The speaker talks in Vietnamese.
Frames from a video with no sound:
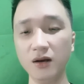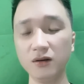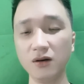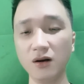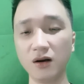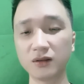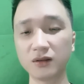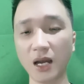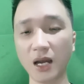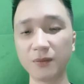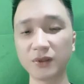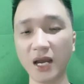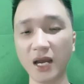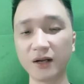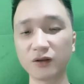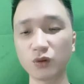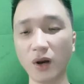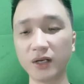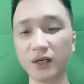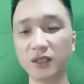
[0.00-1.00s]
Đường Tam
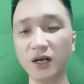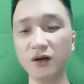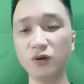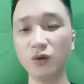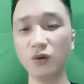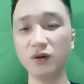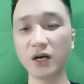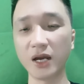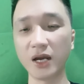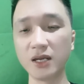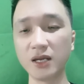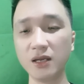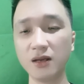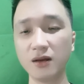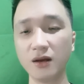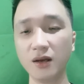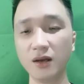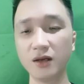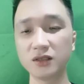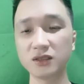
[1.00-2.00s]
Tạng toàn thân run rẩy,
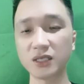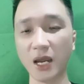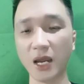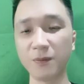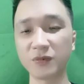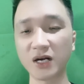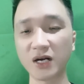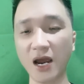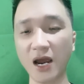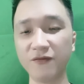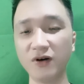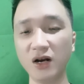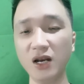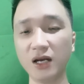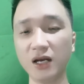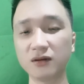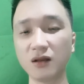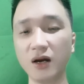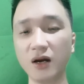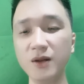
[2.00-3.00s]
xem ra vẫn
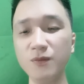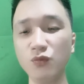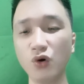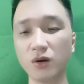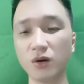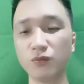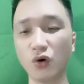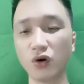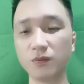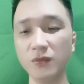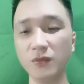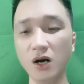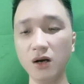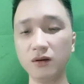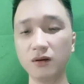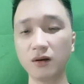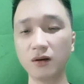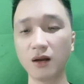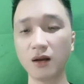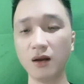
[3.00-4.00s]
là tới muộn một
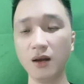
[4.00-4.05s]
bước